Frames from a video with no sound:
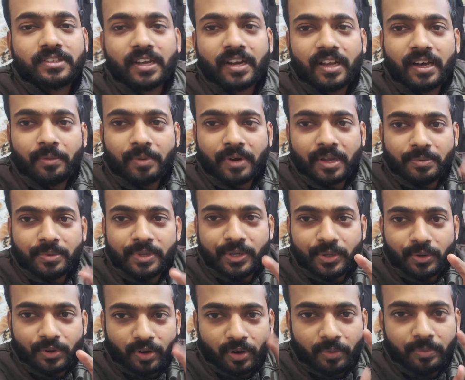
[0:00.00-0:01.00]
তারা আমার এই
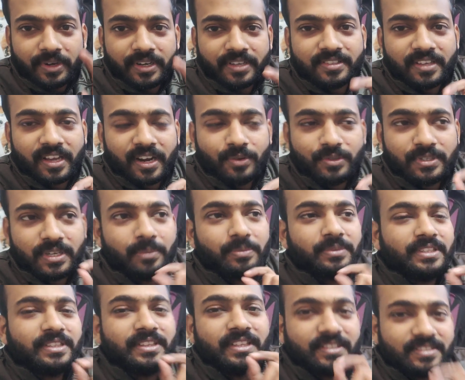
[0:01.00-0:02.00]
ভিডিওর কমেন্টে জানাও যে
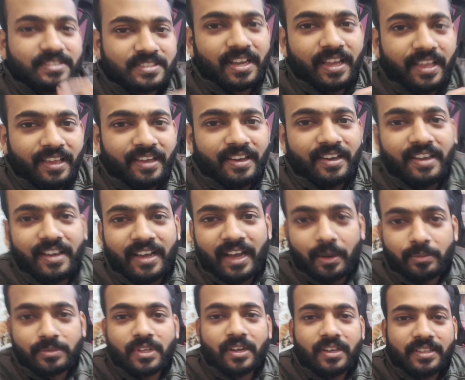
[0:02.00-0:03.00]
আমি দিতে চাই
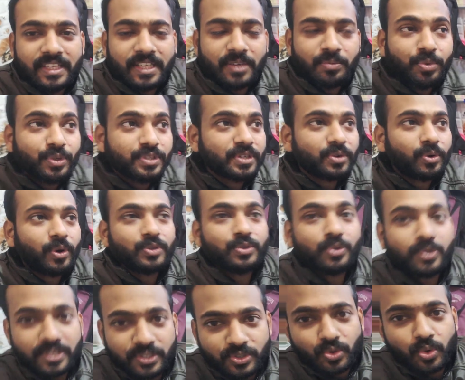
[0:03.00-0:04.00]
আমি তাহলে দেখবো যে
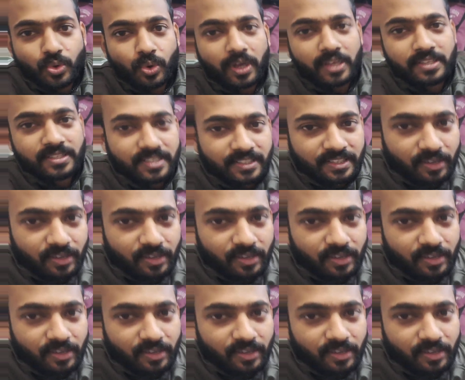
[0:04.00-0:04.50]
কজন ইচ্ছুক আছে